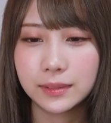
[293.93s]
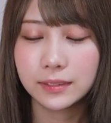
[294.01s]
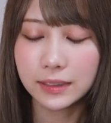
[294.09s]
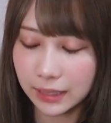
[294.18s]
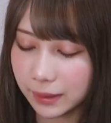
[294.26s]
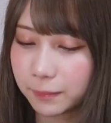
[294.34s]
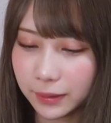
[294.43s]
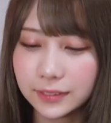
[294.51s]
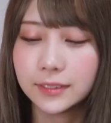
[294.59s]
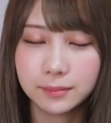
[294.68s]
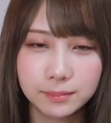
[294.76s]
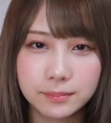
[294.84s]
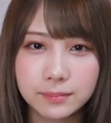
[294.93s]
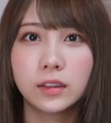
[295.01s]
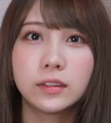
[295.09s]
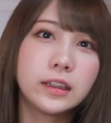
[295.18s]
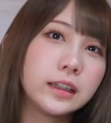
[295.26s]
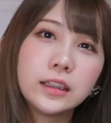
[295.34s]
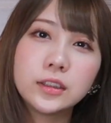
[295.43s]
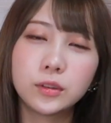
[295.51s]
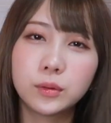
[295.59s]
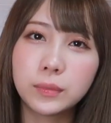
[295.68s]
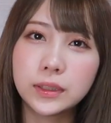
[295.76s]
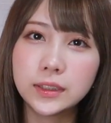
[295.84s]
なれますでねそ
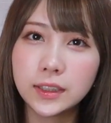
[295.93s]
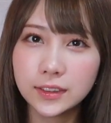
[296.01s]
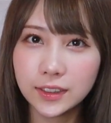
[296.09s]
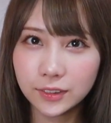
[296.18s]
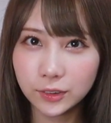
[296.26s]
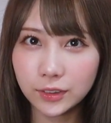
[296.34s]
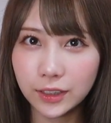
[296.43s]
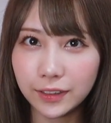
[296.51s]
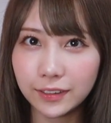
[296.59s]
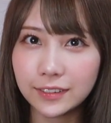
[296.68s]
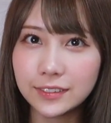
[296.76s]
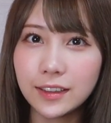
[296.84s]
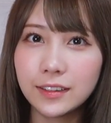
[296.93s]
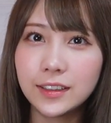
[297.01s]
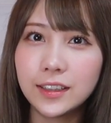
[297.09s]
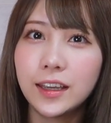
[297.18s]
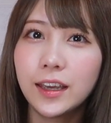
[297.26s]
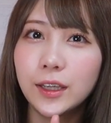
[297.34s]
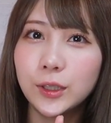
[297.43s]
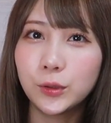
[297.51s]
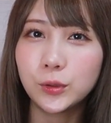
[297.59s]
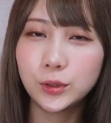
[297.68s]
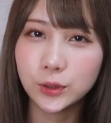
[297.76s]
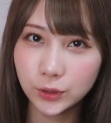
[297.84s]
の松田さんと田中さんに
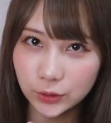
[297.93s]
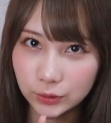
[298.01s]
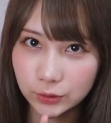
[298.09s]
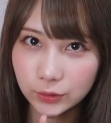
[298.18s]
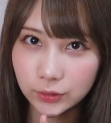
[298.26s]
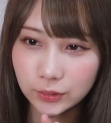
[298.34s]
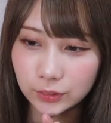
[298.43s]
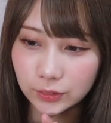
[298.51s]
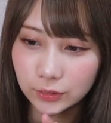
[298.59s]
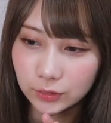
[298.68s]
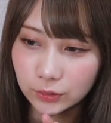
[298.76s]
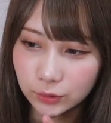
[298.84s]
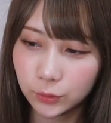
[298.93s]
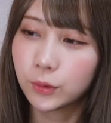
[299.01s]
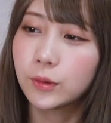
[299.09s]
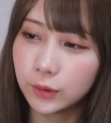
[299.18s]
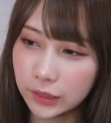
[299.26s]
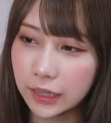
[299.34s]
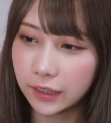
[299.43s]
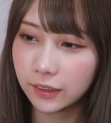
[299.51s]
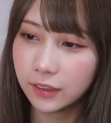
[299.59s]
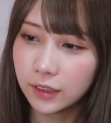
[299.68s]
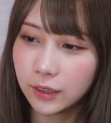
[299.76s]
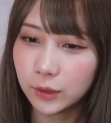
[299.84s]
共通するところ
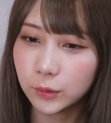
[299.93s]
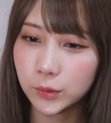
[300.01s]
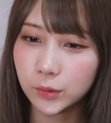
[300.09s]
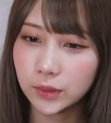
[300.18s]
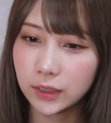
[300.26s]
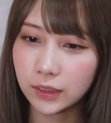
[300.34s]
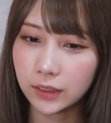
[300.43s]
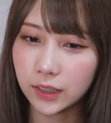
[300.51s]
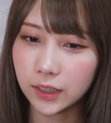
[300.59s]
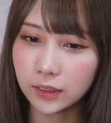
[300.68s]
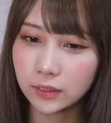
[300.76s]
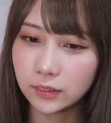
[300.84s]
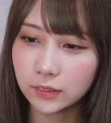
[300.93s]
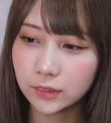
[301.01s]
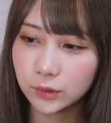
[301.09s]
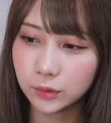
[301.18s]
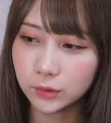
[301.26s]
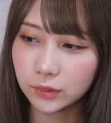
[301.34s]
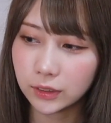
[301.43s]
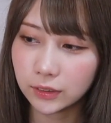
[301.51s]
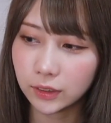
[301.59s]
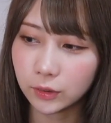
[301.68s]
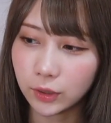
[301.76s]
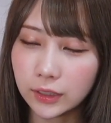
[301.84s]
がこうねそのなん
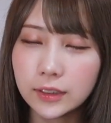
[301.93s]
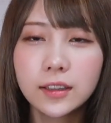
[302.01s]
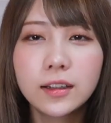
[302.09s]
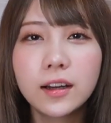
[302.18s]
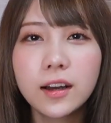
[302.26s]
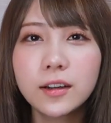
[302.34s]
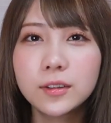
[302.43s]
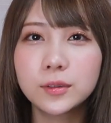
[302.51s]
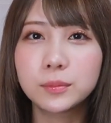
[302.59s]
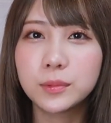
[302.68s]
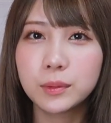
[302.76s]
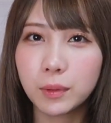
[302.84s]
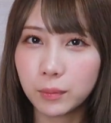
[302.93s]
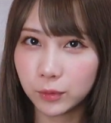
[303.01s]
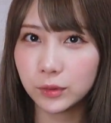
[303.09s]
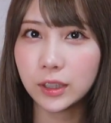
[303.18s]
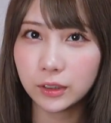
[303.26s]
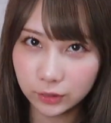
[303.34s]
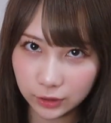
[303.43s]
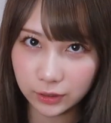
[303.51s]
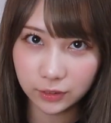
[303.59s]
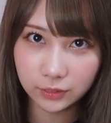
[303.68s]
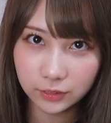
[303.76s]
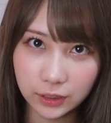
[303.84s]
だろう温かく見守ってく
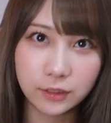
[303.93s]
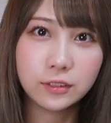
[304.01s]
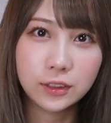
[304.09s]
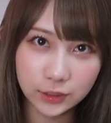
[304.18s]
れてるんで